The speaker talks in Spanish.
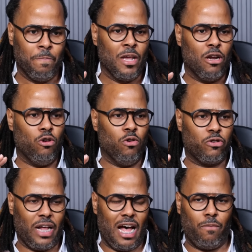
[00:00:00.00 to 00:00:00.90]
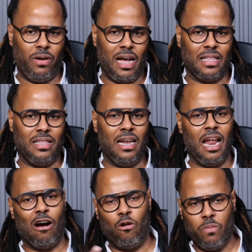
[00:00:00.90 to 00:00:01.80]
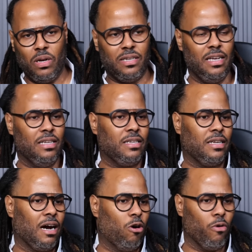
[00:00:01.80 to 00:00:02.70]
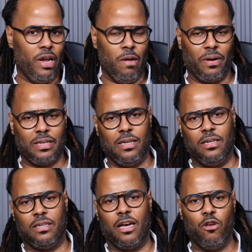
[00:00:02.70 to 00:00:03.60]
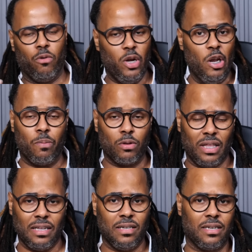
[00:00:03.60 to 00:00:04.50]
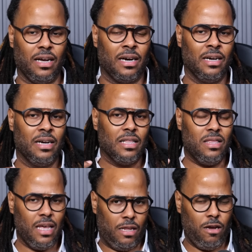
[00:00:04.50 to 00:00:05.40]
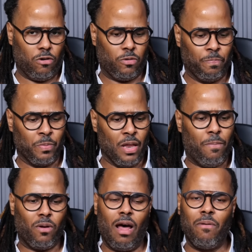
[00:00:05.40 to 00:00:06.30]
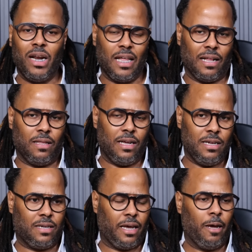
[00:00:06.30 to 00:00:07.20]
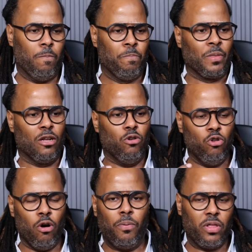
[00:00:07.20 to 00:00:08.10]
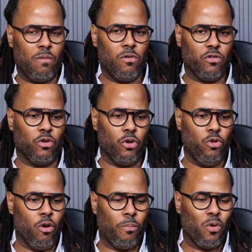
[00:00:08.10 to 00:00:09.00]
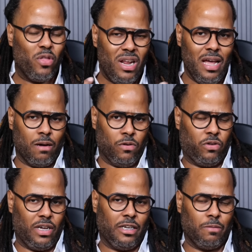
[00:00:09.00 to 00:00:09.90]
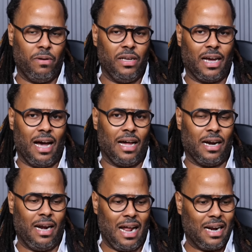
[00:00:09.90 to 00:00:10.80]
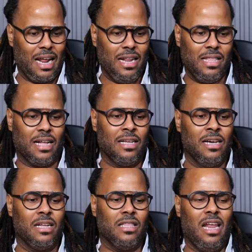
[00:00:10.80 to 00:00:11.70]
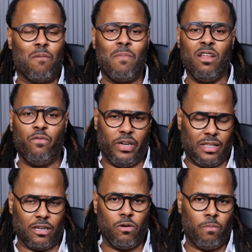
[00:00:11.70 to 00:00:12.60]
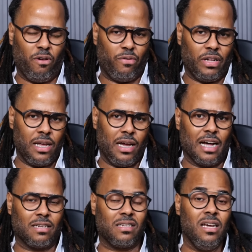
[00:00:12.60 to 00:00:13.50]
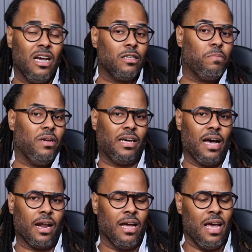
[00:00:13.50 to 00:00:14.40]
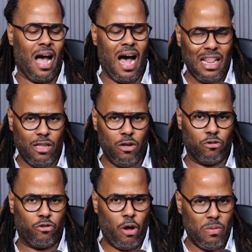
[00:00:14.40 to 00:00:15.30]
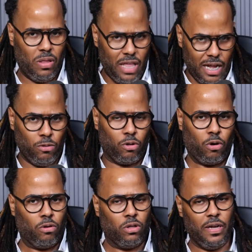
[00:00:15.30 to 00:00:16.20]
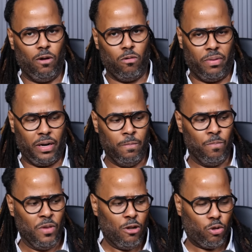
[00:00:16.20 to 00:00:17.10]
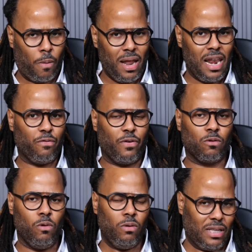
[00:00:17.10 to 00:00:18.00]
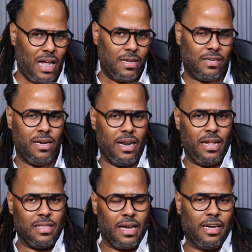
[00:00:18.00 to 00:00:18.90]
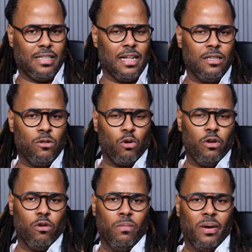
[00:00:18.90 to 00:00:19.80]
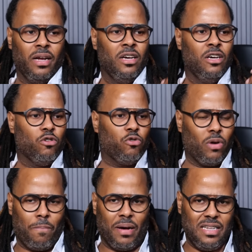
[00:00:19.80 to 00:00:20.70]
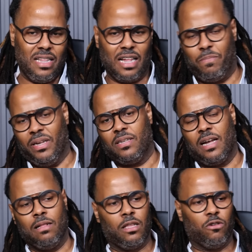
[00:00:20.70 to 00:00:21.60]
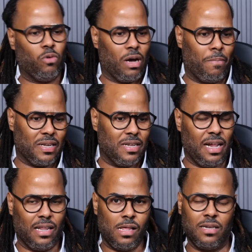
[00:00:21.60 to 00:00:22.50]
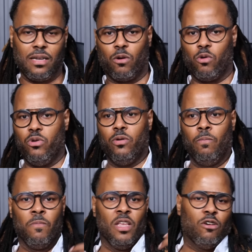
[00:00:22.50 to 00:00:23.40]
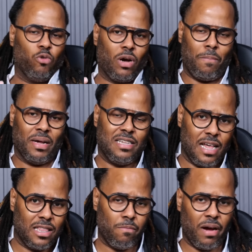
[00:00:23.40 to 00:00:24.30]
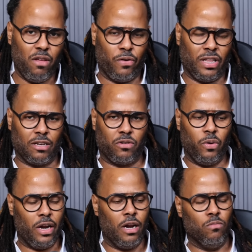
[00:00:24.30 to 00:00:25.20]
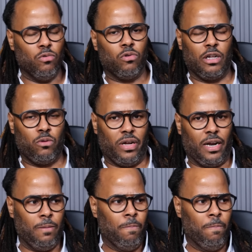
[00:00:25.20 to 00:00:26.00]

nos habla de la omnisciencia, omnipresencia y omnipotencia de Dios. Pero la verdad es que no podemos, no podríamos explicar la realidad de la manifestación profética sin explicar a Dios dentro del hombre. Todas las facultades inherentes que están dentro del hombre, su capacidad pensante, su capacidad de desarrollo, su capacidad de manifestación en el mundo natural,